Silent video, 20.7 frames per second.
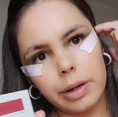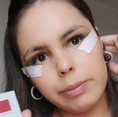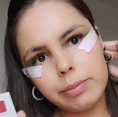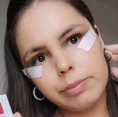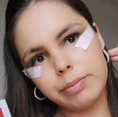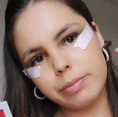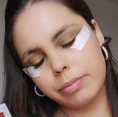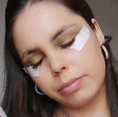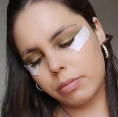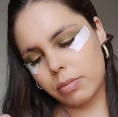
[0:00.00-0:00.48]
né?
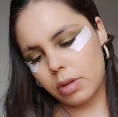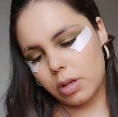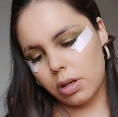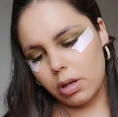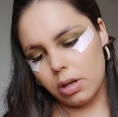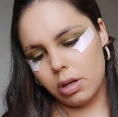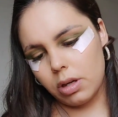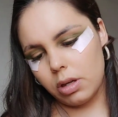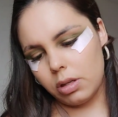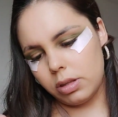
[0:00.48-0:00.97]

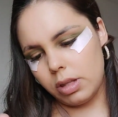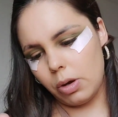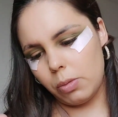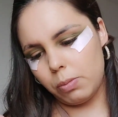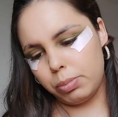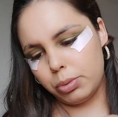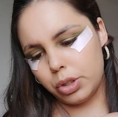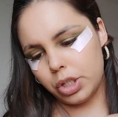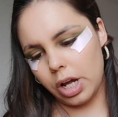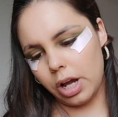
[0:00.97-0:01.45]
tem
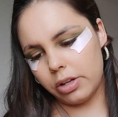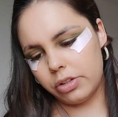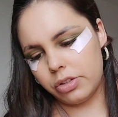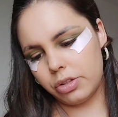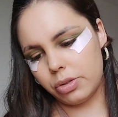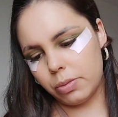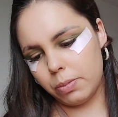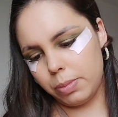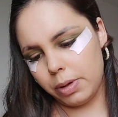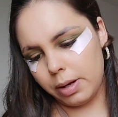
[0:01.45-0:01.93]
um
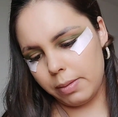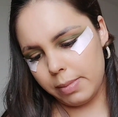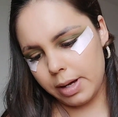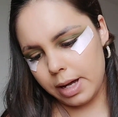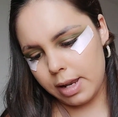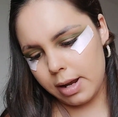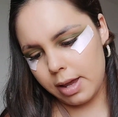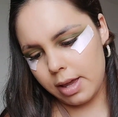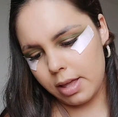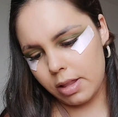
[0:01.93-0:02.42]
puxadinho para
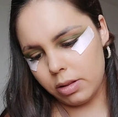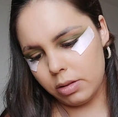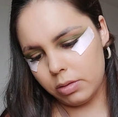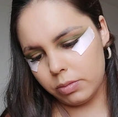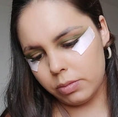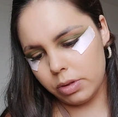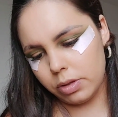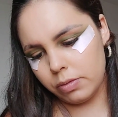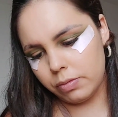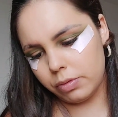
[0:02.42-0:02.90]

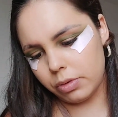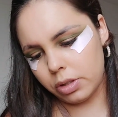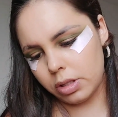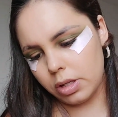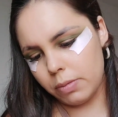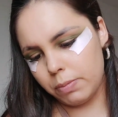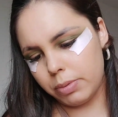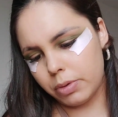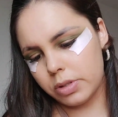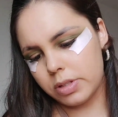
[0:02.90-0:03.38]
amarelo e vou
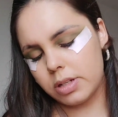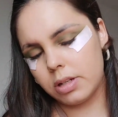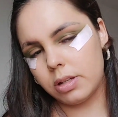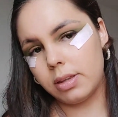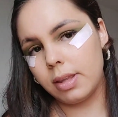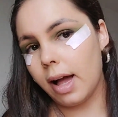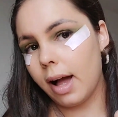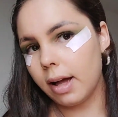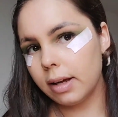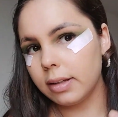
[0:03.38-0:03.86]

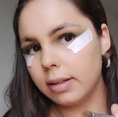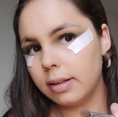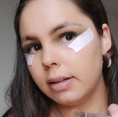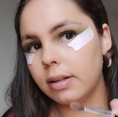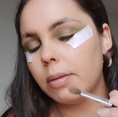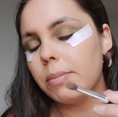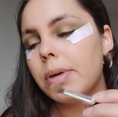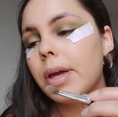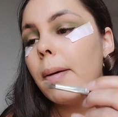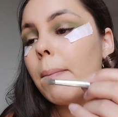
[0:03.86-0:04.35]
depositar aqui
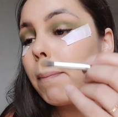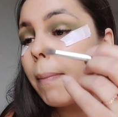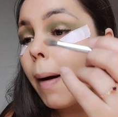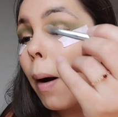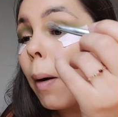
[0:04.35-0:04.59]
na minha